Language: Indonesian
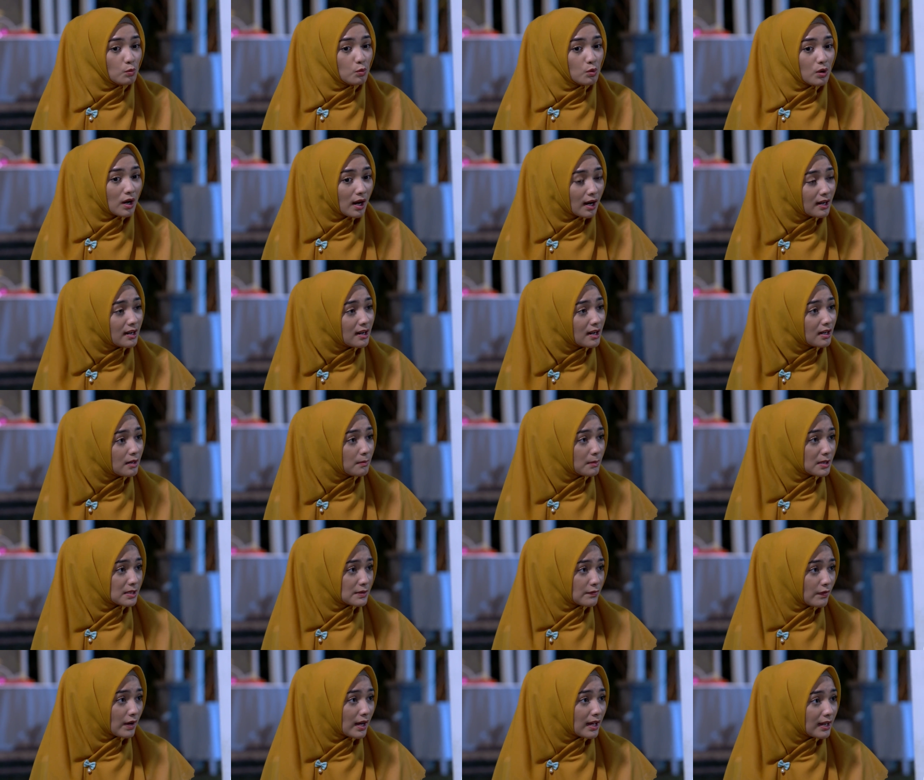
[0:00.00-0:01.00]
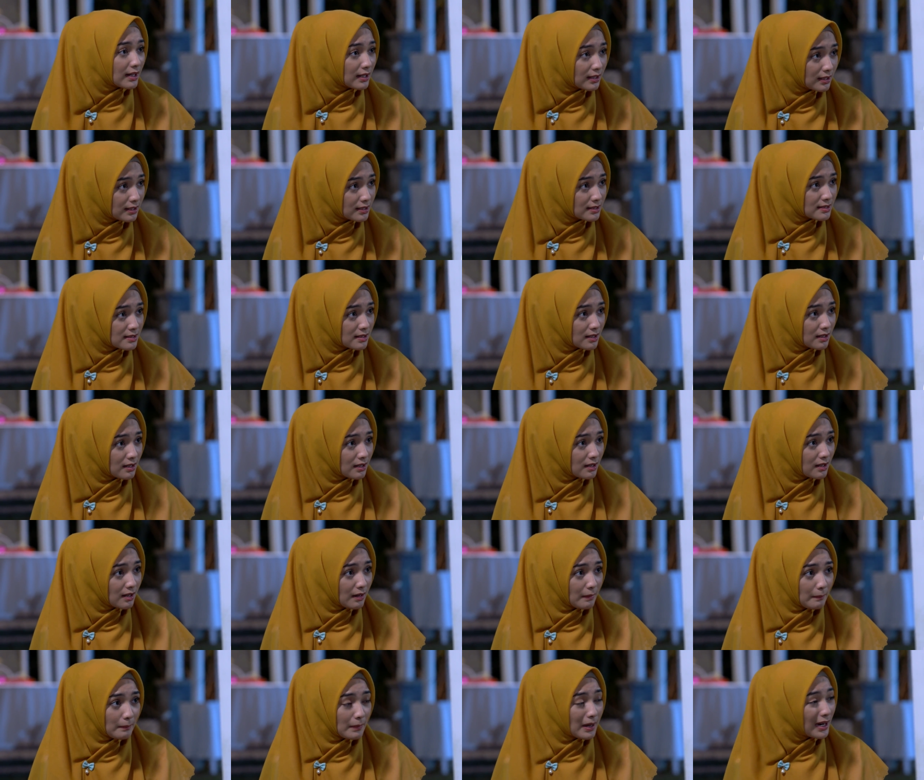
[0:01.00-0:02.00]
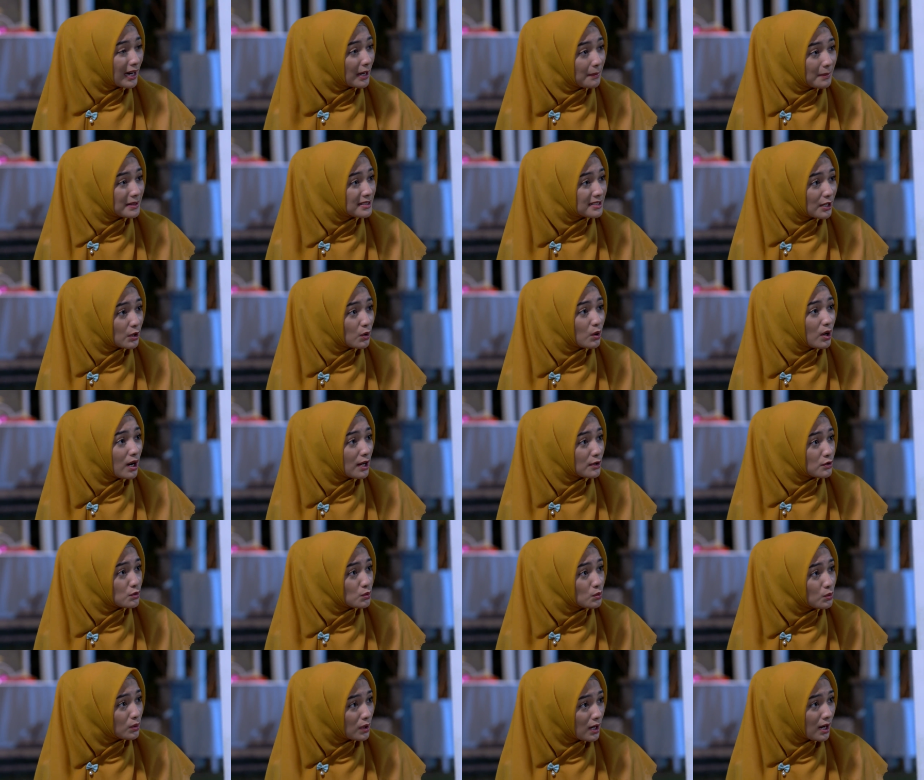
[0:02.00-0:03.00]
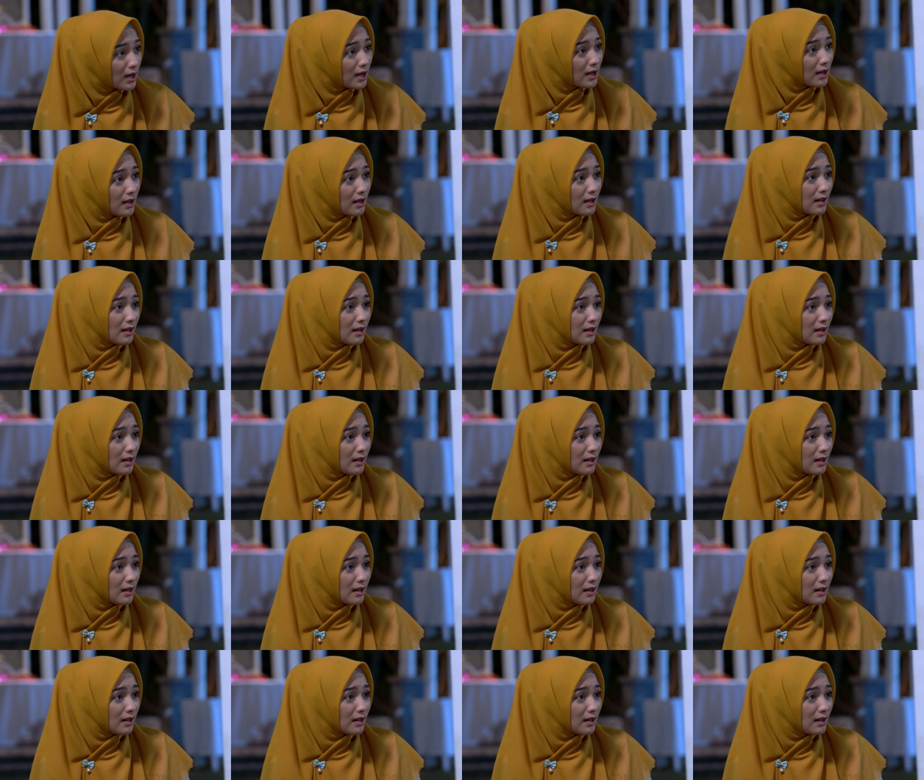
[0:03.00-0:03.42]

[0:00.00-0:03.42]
bunganya dari Mas Faris. Makanya Mas Reno nggak suka.